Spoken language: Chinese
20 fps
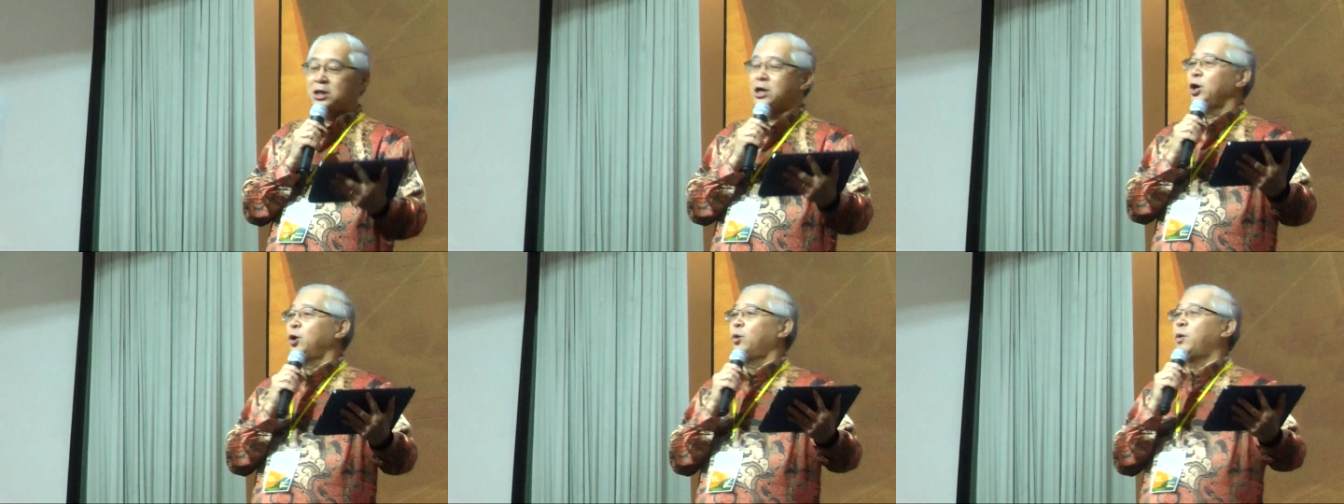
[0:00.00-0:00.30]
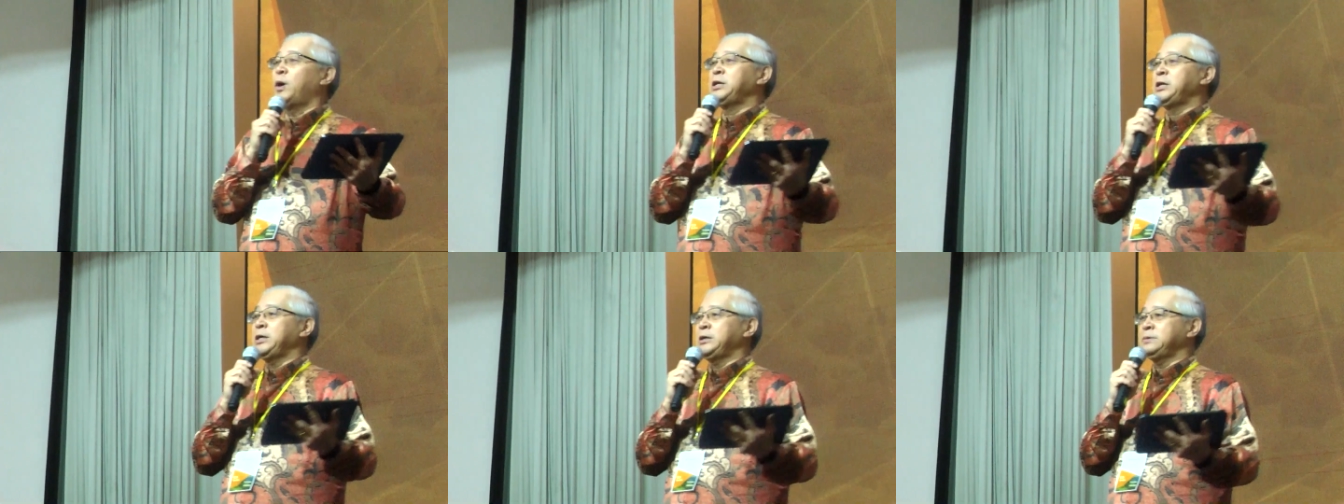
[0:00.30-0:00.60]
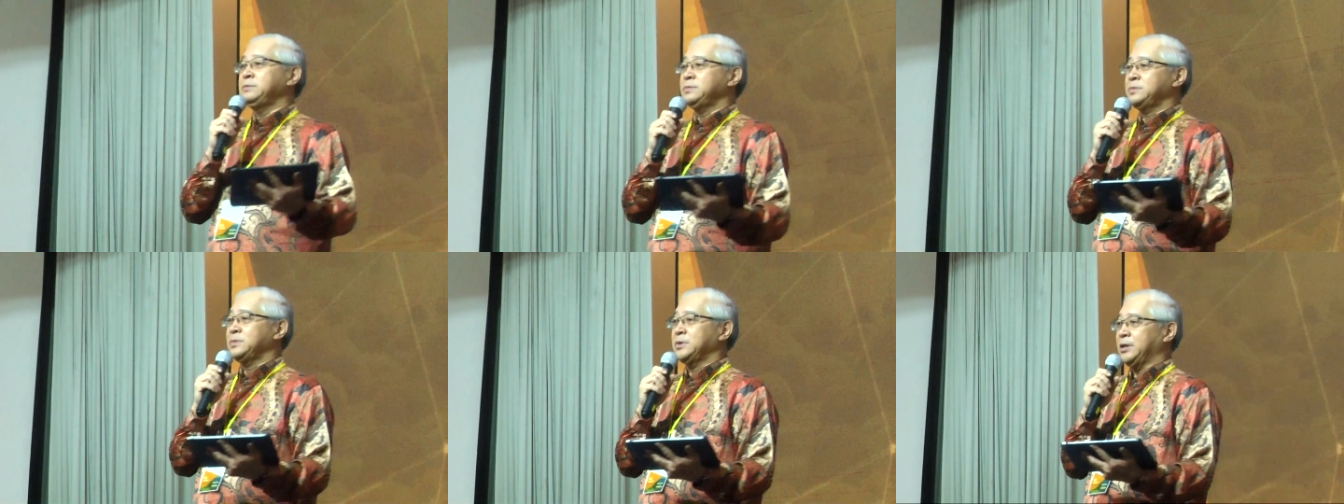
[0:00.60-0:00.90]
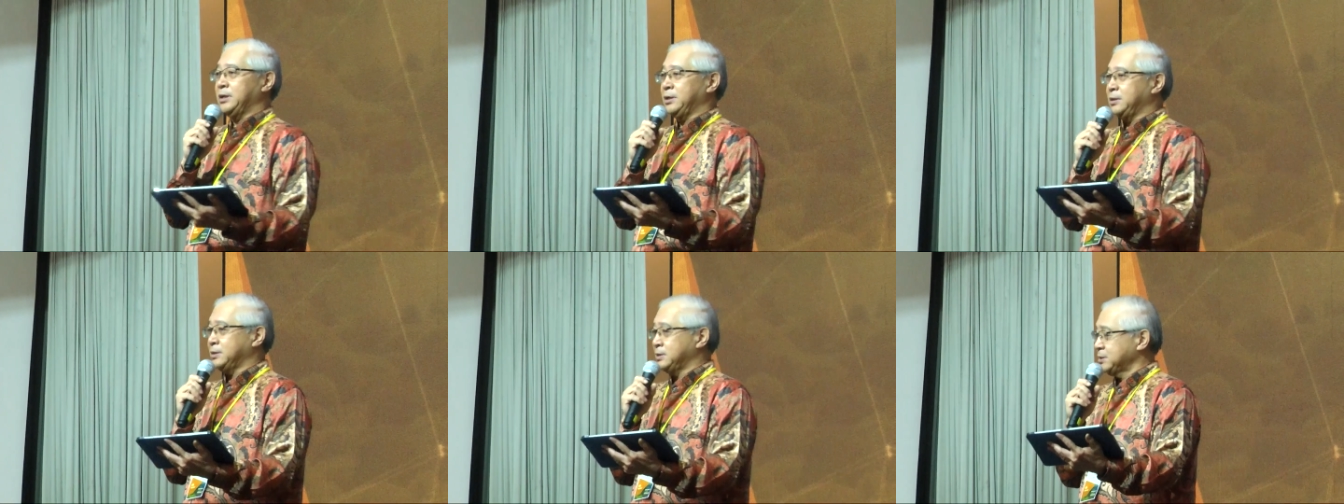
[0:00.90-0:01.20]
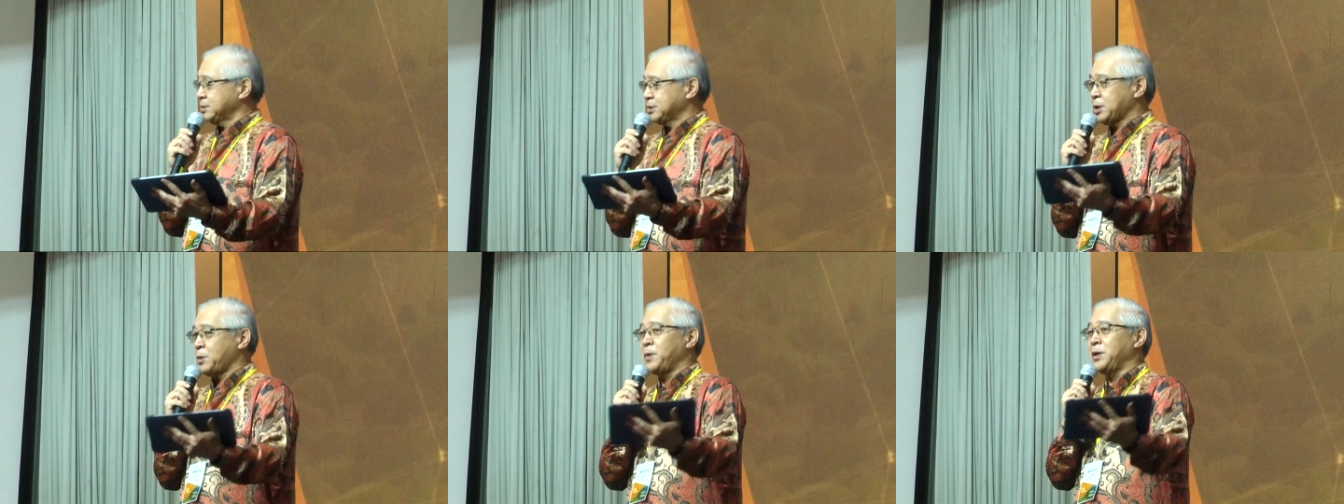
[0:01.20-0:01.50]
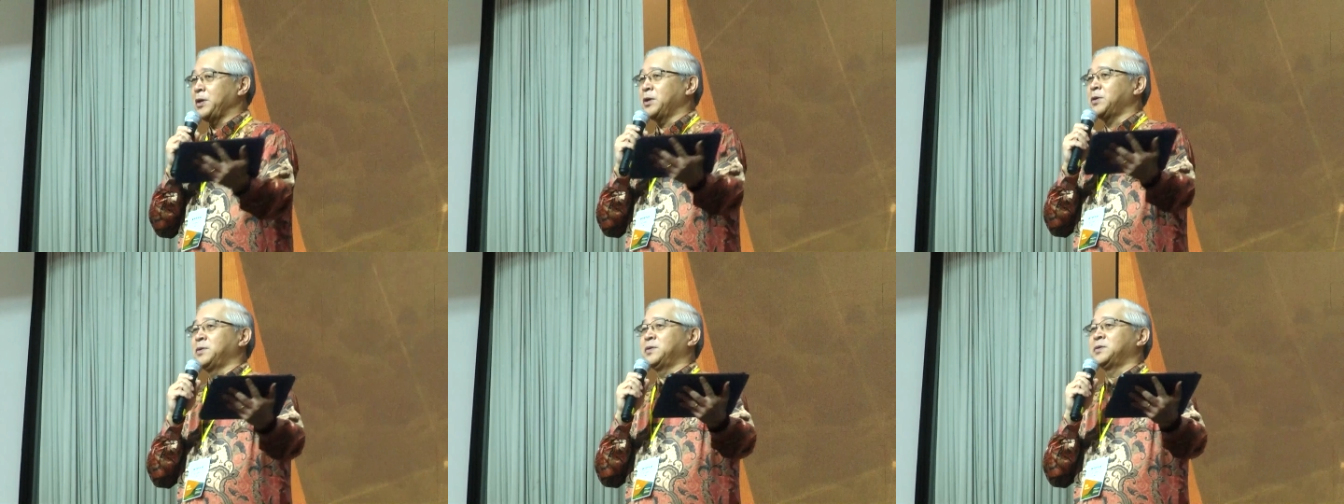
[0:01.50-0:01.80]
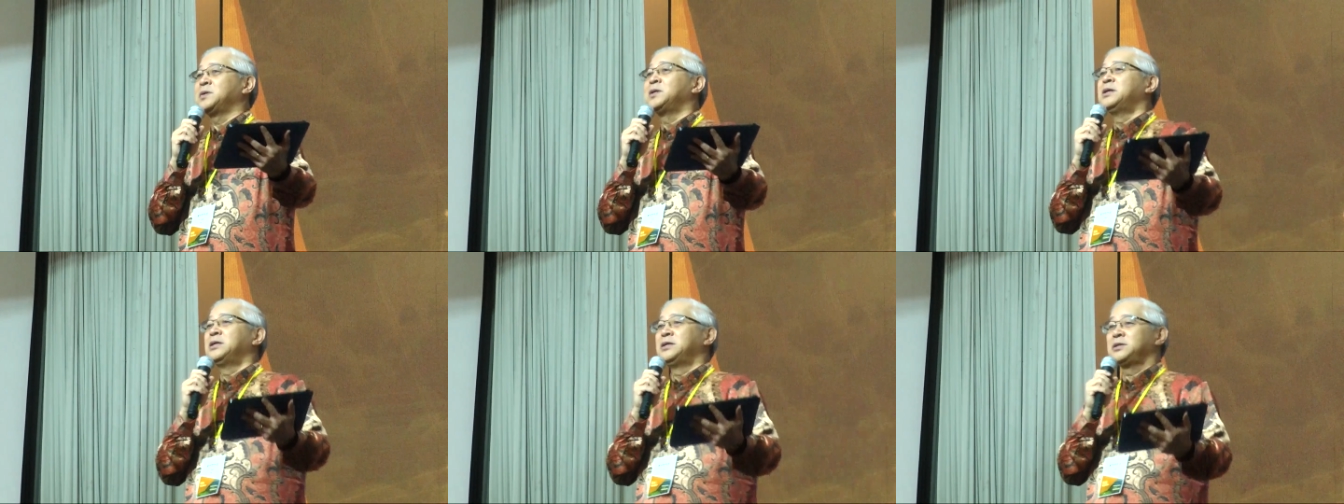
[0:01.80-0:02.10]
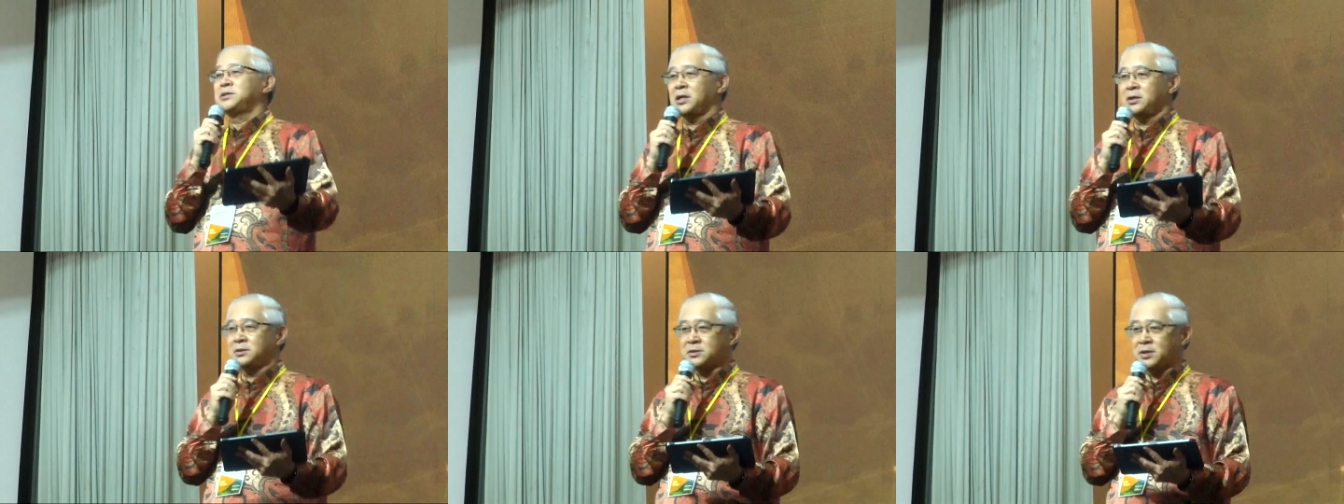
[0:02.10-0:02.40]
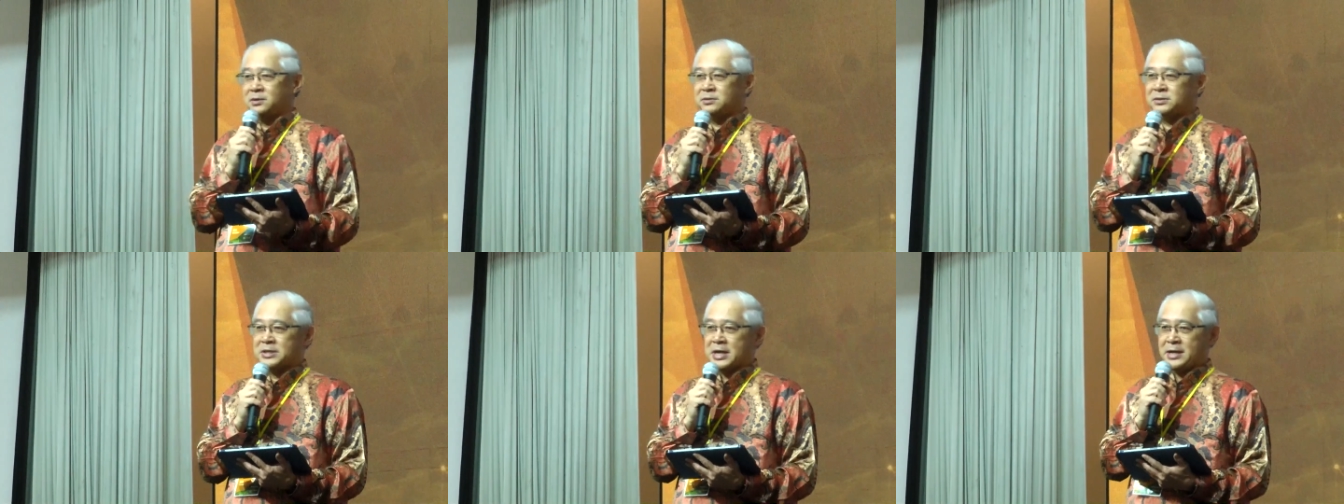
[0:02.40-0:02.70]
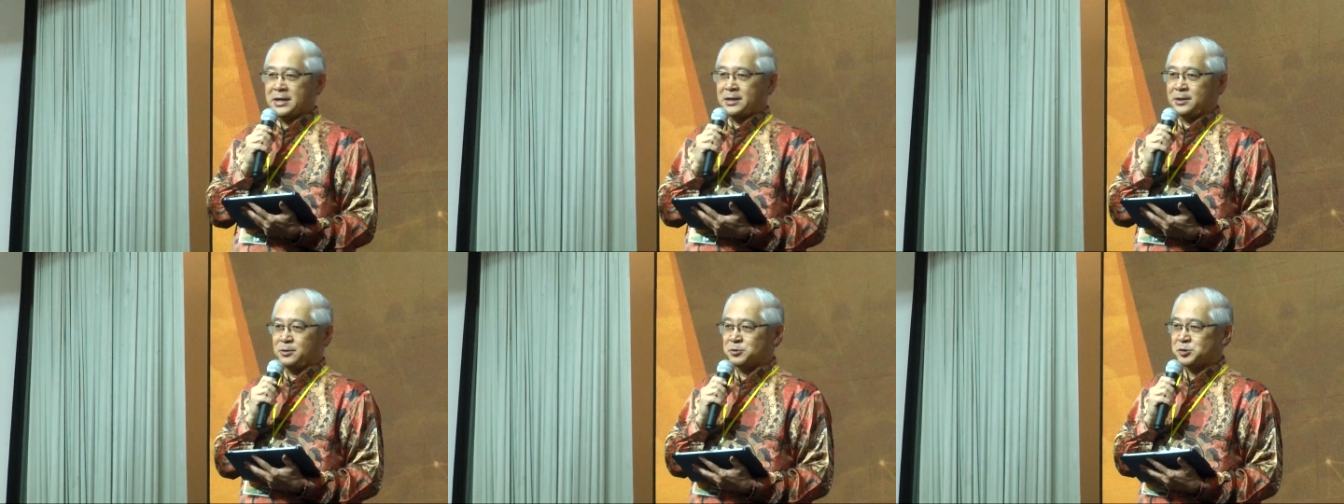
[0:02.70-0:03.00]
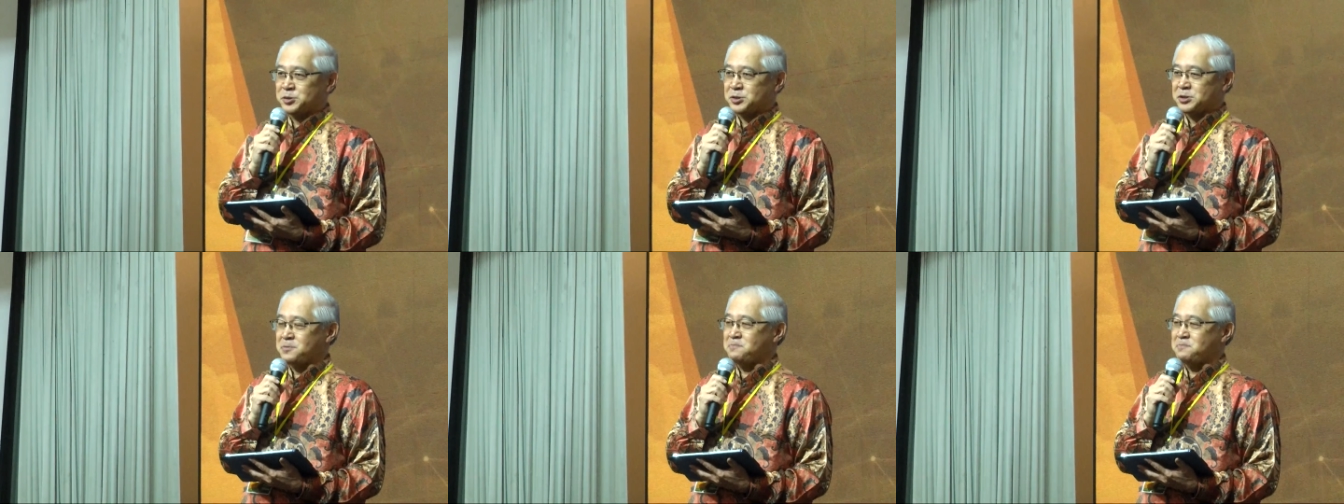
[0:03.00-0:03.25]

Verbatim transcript: 欢迎啊，散会后找找戴老师。